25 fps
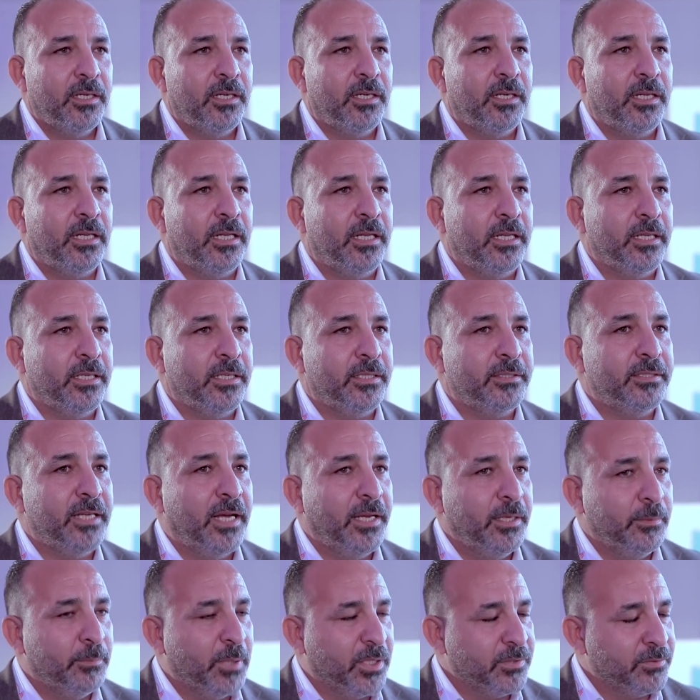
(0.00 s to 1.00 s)
اللي
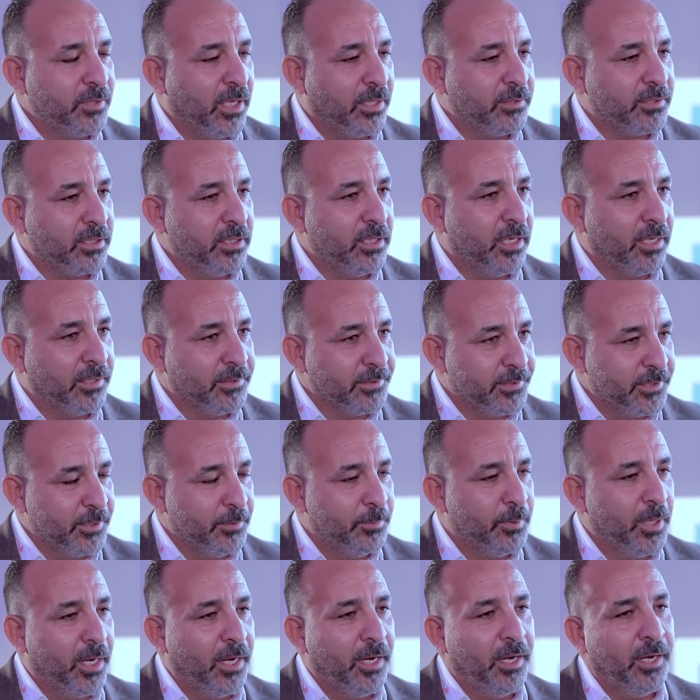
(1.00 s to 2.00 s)
دائما تعطينا
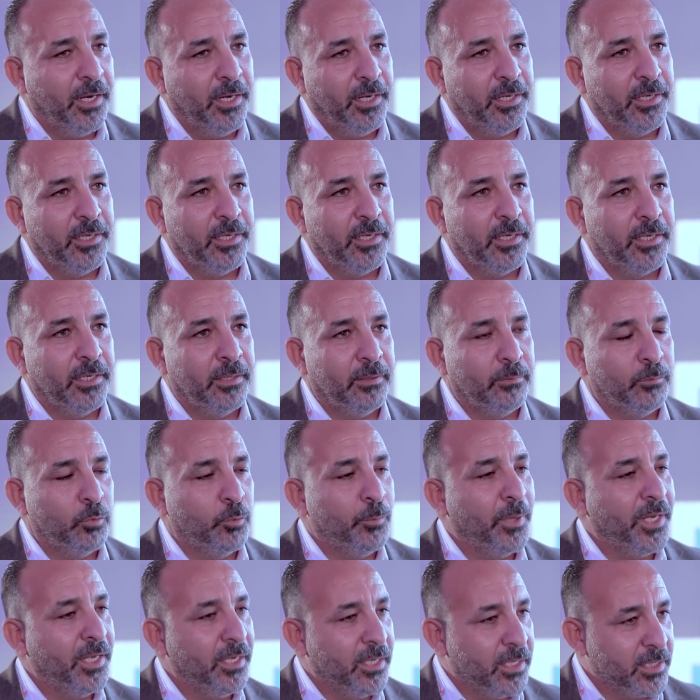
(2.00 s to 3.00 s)
انطباع
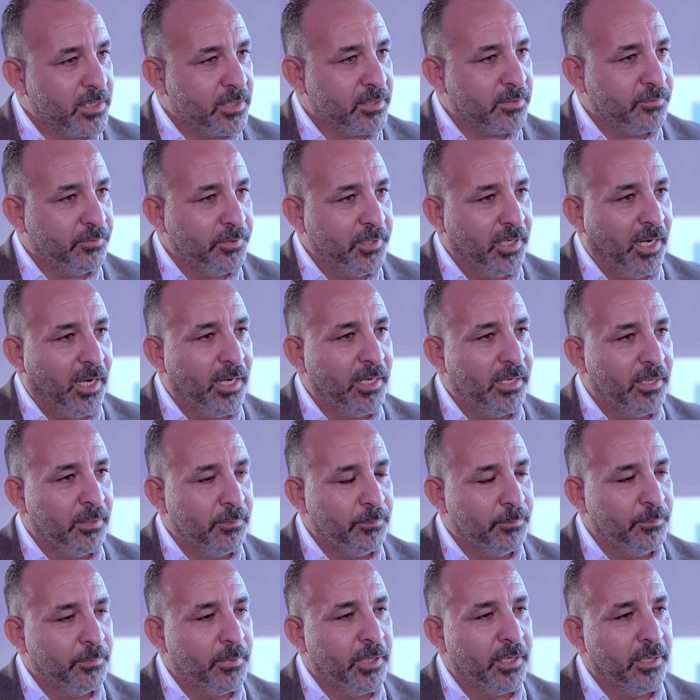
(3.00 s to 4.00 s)
مميز في
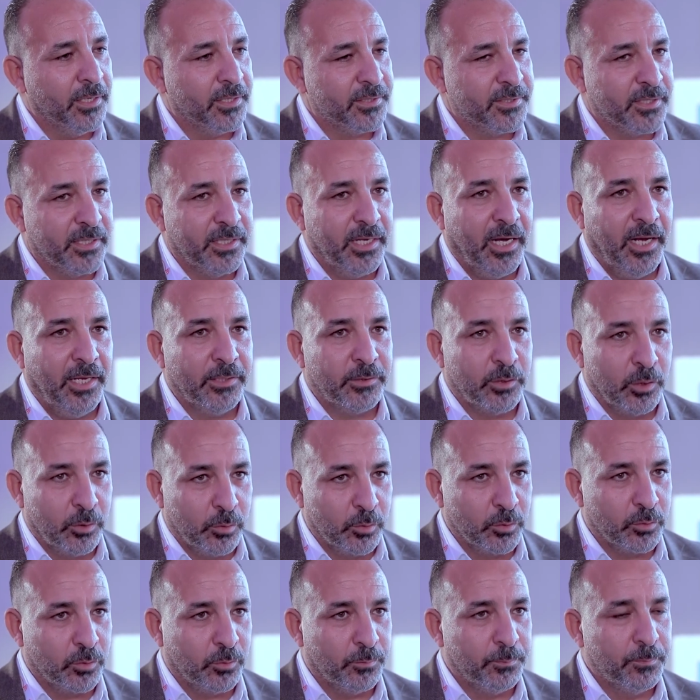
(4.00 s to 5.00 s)
عالم صناعة
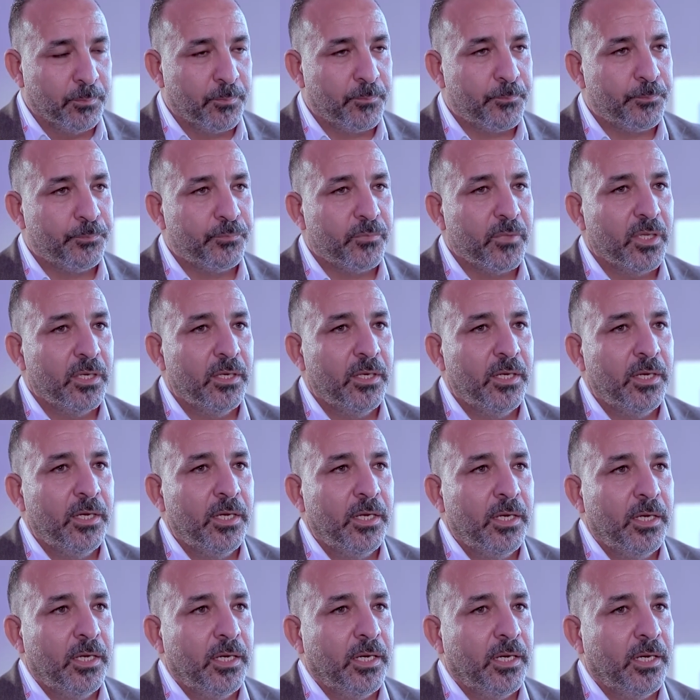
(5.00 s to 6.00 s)
الكتب
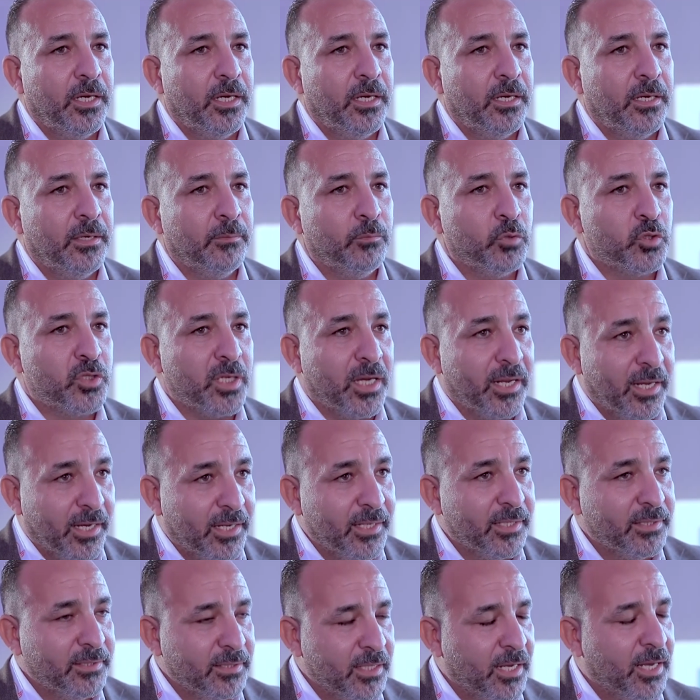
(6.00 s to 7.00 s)

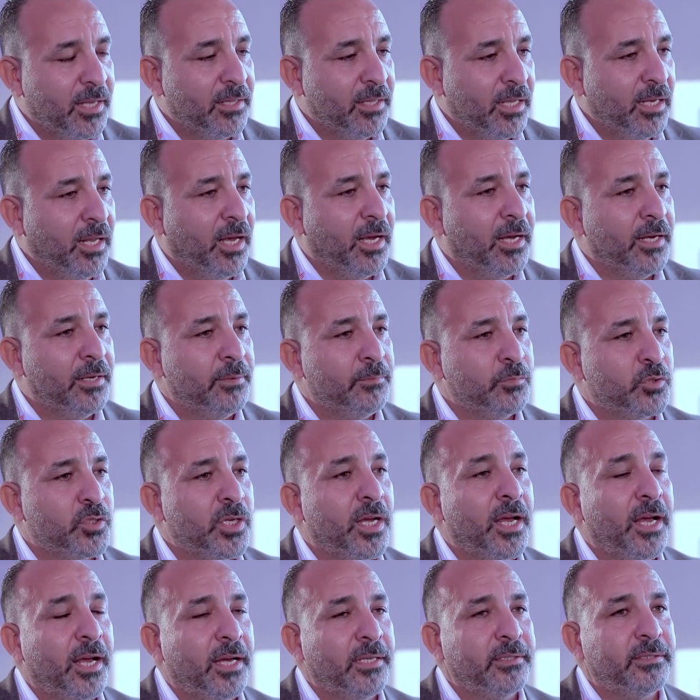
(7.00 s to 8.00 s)
مشاركتنا هذا العام
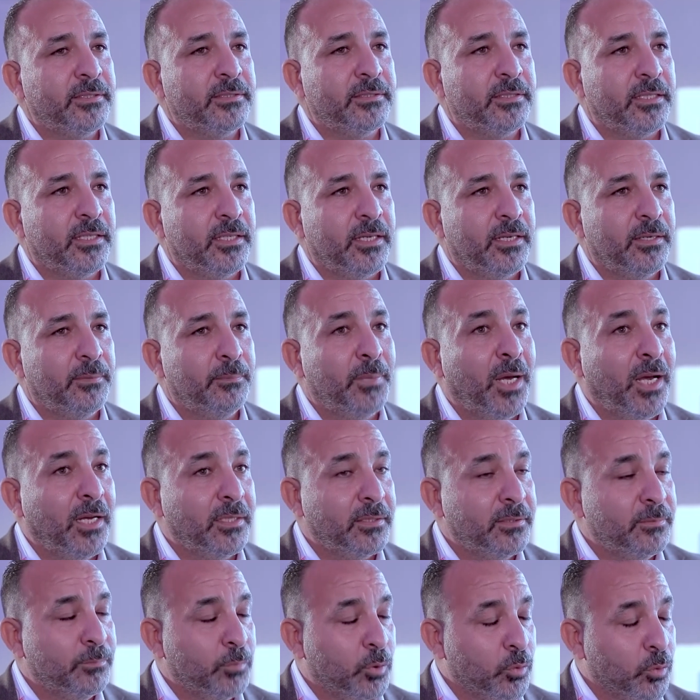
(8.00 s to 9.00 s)
جاءت
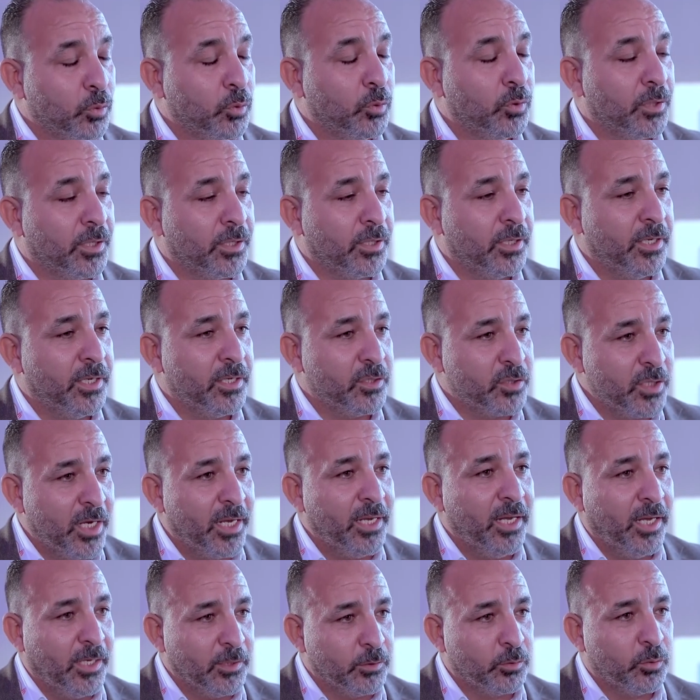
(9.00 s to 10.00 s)
بعد مرور
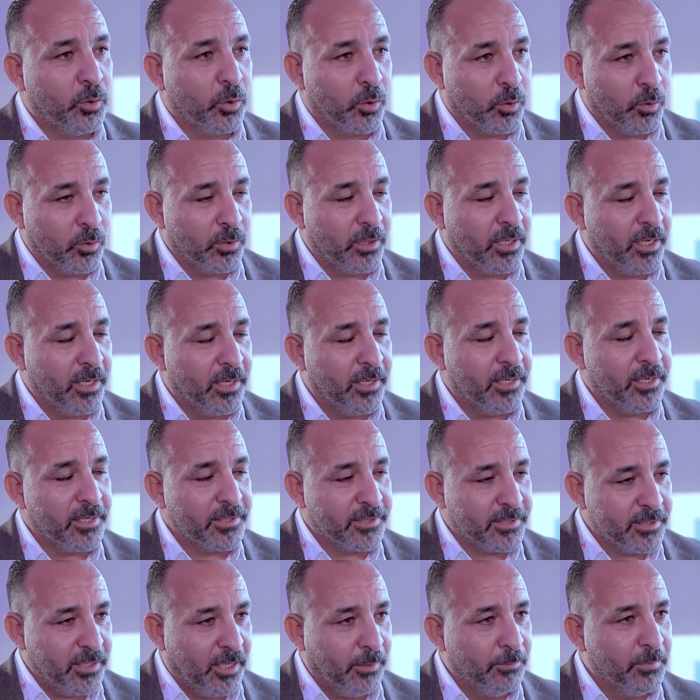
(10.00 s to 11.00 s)
جائحة كورونا
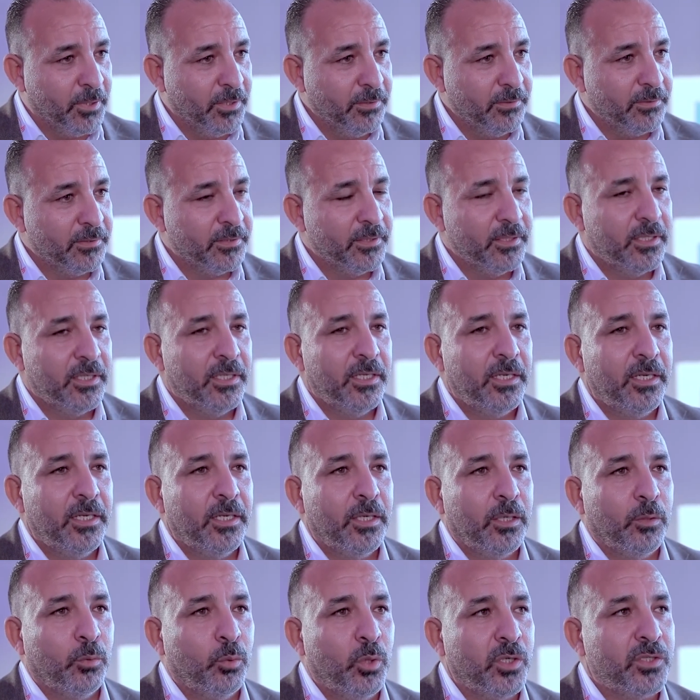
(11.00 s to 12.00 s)
الصعبة
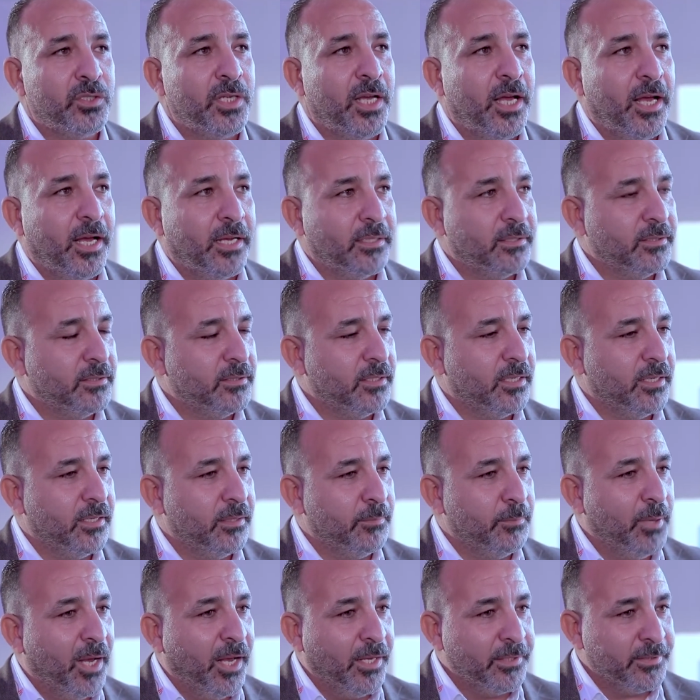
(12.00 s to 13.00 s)
وجاءت
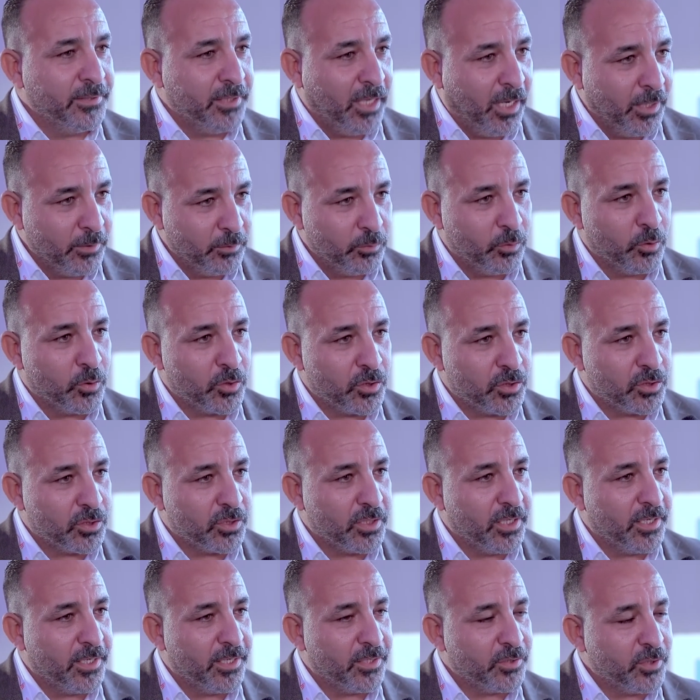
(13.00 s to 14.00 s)
بعد
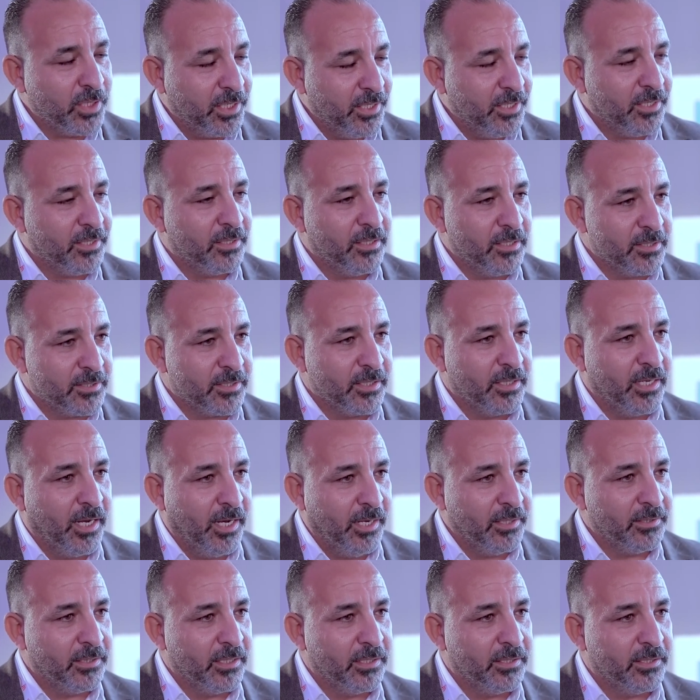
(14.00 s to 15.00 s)
تعطش جيد
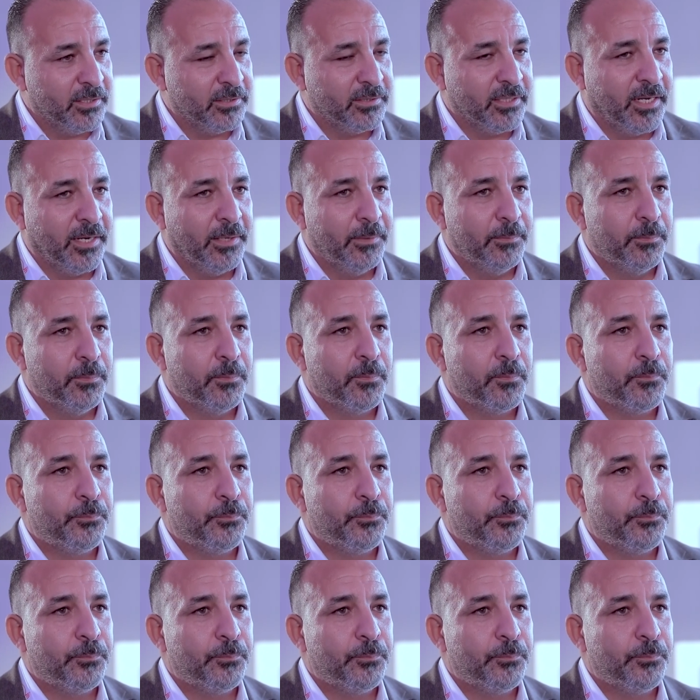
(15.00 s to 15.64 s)
لصناعة الكتاب